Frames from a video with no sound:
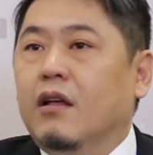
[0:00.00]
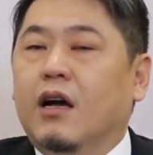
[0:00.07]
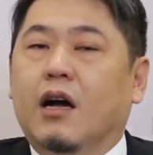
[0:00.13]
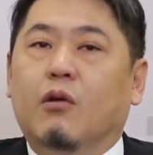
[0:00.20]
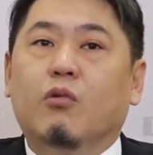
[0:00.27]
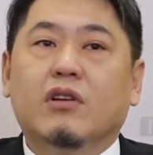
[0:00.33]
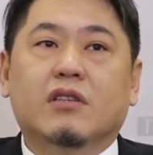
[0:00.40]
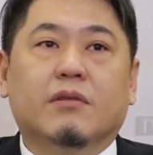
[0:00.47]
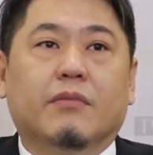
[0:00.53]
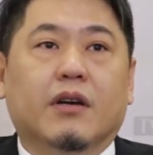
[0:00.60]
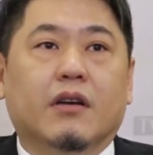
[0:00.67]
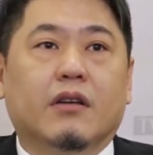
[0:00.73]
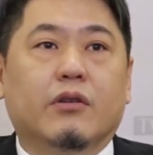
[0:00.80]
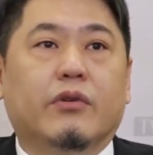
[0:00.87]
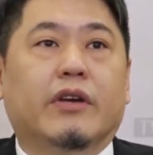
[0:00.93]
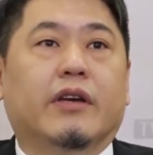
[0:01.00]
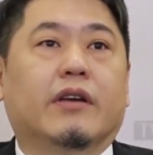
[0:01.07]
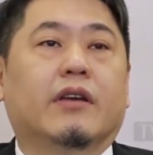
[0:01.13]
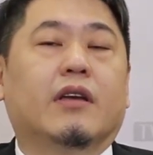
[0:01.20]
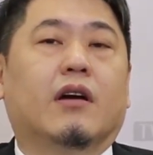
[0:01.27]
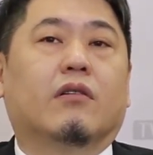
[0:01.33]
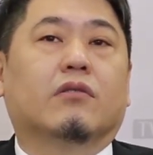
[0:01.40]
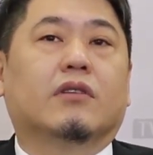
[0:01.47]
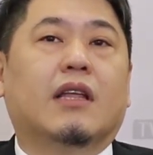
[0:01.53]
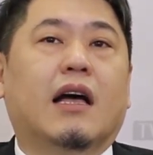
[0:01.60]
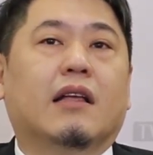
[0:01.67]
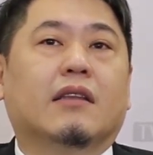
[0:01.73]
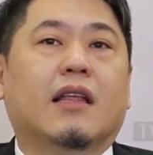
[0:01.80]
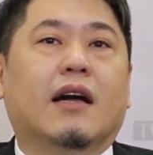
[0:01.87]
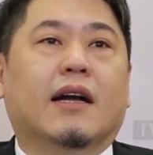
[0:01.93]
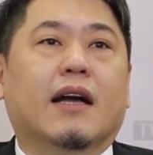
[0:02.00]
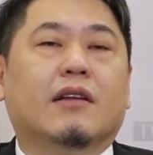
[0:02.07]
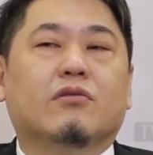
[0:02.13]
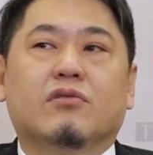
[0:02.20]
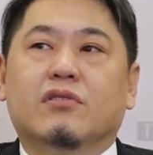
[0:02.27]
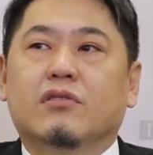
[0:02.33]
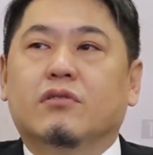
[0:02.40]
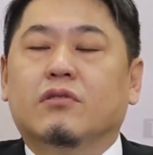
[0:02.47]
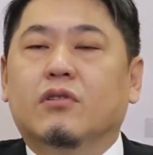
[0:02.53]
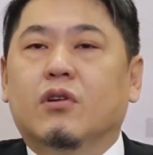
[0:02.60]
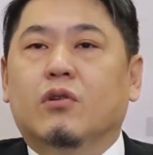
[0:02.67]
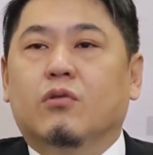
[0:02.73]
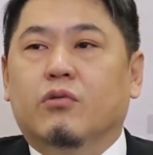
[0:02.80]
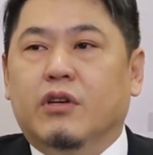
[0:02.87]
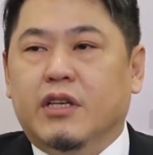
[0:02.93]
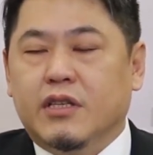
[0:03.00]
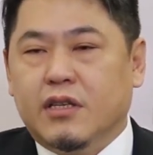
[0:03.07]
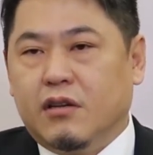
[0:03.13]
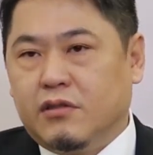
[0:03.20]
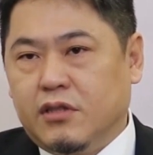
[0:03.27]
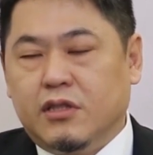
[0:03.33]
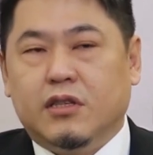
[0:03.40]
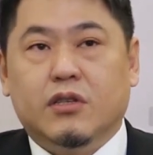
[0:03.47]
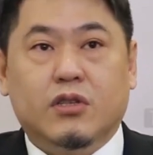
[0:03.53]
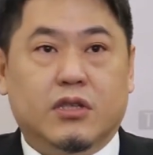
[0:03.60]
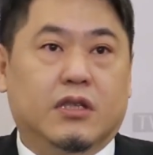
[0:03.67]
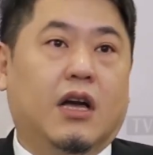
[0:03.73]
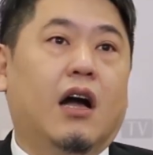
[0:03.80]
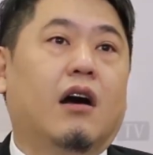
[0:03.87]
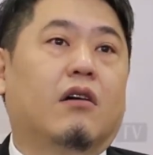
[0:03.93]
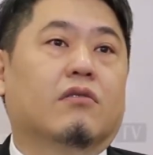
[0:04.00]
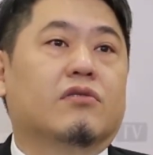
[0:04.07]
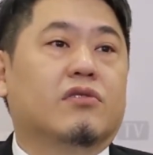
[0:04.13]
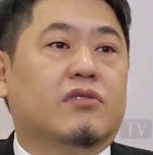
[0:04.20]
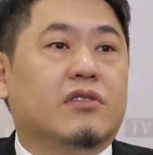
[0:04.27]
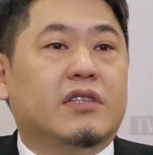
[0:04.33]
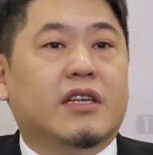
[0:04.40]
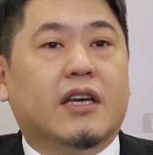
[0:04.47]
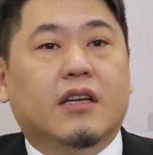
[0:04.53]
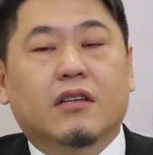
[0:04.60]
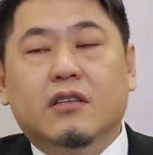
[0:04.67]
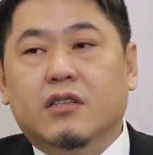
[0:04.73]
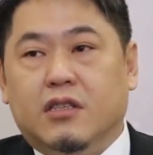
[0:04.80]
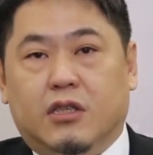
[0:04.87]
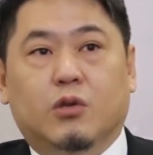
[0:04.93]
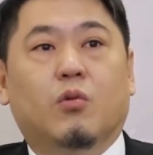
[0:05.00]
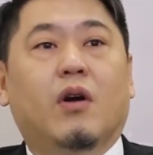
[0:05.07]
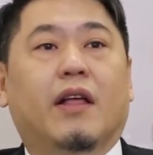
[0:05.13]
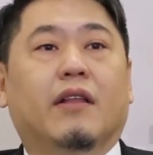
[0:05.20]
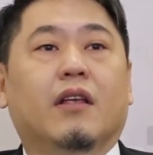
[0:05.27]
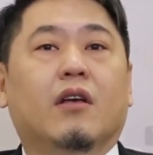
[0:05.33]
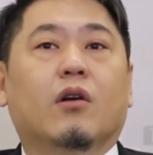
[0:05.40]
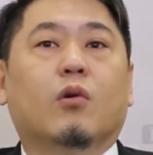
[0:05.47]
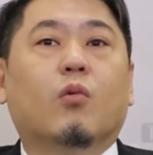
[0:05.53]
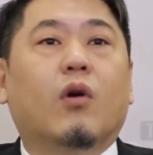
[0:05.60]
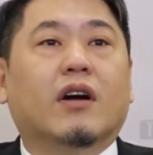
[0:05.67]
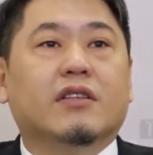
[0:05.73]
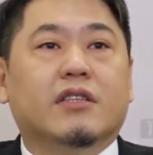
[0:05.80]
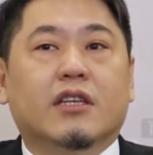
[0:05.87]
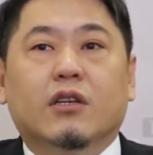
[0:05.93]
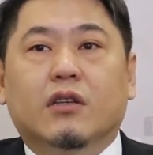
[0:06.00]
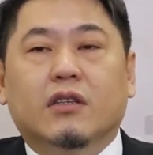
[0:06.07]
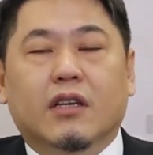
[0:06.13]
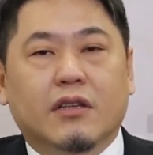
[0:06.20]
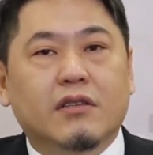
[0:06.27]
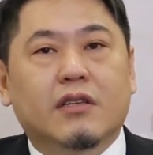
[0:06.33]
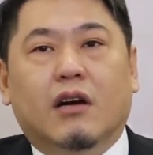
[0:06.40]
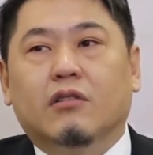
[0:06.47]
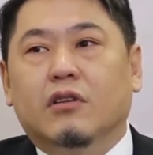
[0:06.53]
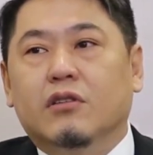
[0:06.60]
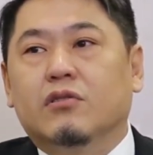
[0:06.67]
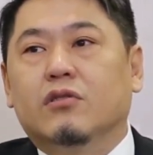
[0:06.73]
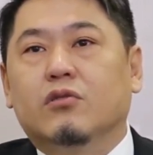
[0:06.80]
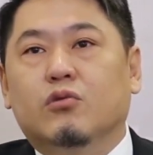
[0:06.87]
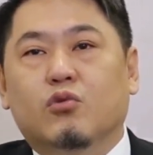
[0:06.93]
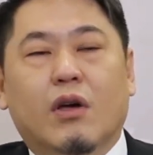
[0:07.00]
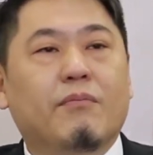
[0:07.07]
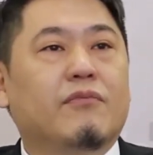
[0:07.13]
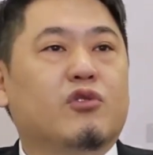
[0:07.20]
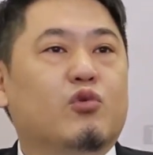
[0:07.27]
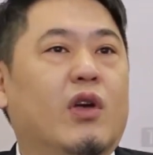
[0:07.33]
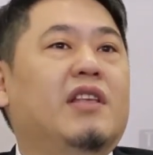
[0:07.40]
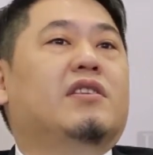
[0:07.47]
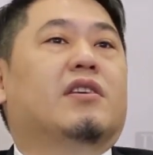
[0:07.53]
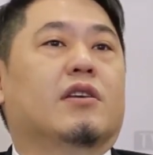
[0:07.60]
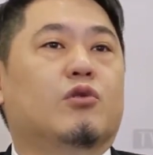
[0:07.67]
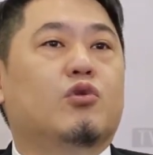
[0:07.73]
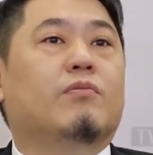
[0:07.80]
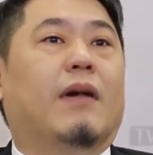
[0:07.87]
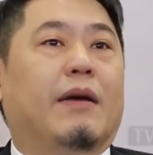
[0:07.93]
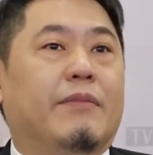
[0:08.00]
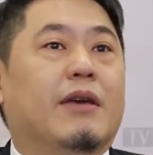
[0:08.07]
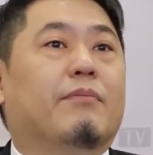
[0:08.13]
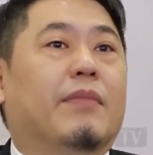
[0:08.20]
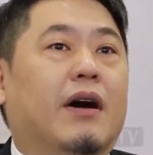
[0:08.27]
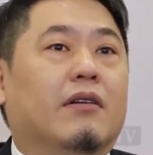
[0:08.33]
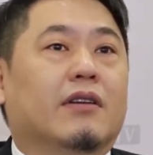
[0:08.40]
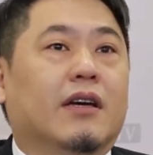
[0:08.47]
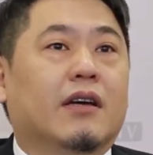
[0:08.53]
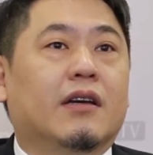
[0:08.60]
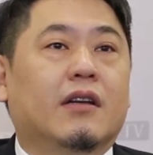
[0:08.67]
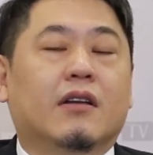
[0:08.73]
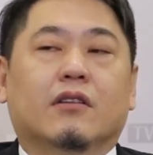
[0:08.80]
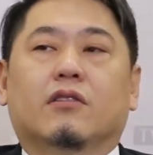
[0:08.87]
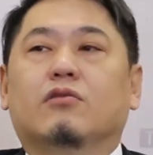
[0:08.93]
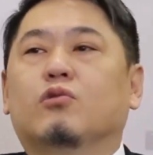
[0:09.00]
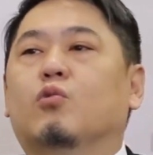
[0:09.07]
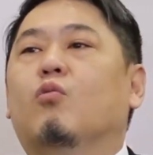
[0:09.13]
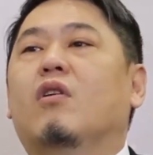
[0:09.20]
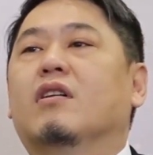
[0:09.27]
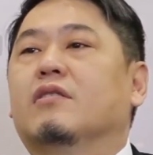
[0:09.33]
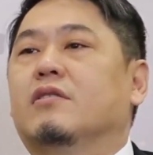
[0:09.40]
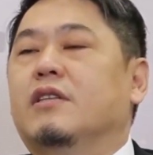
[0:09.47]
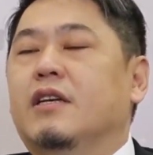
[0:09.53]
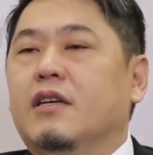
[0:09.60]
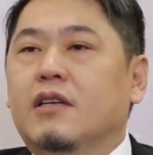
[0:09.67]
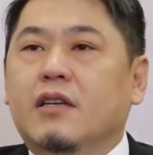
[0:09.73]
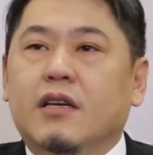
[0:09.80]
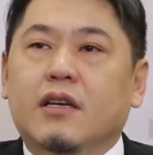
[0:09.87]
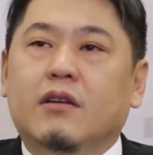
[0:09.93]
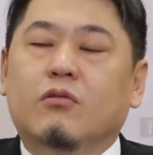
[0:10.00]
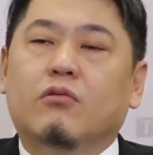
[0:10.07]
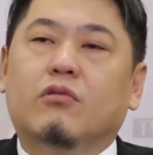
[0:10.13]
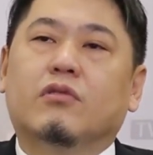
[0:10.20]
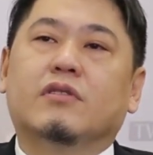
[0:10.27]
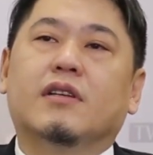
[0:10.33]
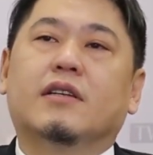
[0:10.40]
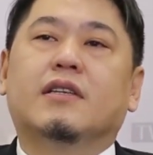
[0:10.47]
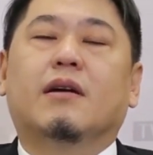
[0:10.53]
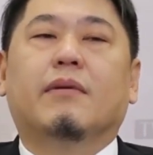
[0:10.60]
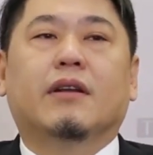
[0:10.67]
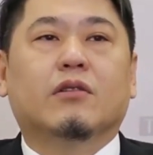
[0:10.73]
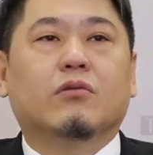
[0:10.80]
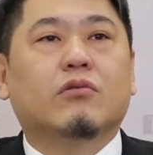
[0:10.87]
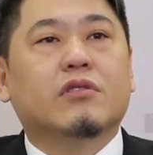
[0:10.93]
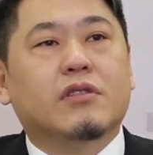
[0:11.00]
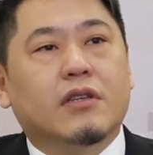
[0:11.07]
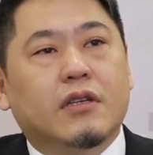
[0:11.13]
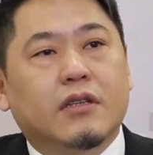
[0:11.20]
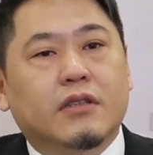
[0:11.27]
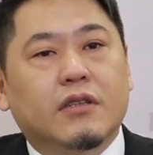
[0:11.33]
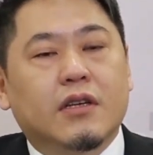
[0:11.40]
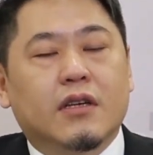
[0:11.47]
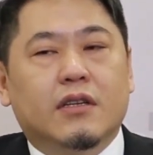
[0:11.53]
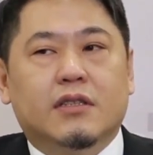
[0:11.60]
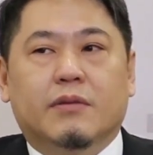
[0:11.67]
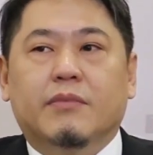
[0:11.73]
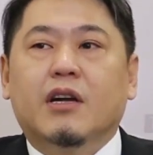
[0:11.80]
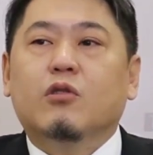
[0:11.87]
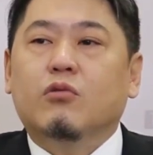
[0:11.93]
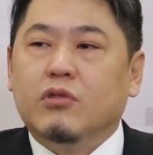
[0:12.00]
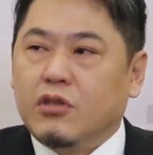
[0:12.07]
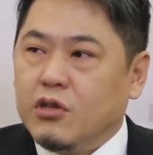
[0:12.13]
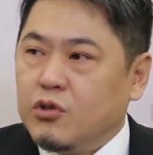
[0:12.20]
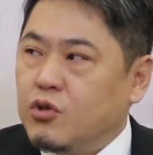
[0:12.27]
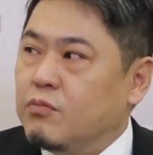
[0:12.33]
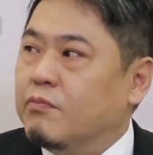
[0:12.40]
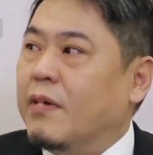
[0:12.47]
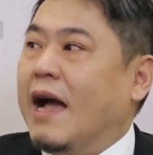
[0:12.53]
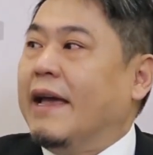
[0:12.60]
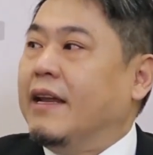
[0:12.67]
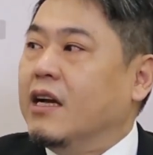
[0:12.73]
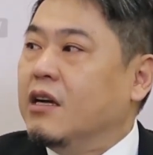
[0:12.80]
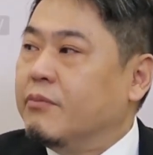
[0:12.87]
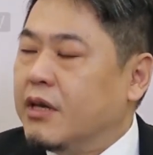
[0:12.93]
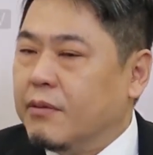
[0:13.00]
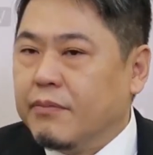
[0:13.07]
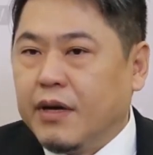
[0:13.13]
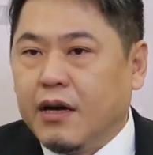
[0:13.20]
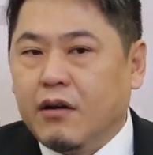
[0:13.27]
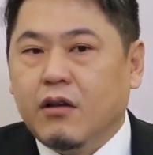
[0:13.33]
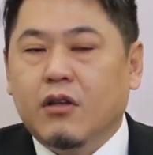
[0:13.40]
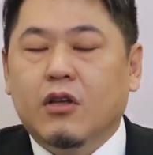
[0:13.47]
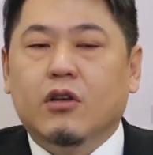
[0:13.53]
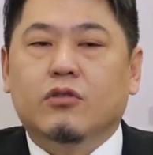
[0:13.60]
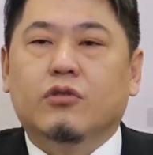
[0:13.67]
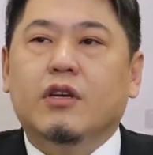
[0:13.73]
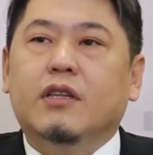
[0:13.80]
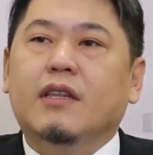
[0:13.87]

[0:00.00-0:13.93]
啊，为什么？因为要大大概就是会依照自己的喜好、时间、习惯、逛街，很少人是专专程去买面包的，都是逛街或上下班的过程什么样过程去买那个面包。所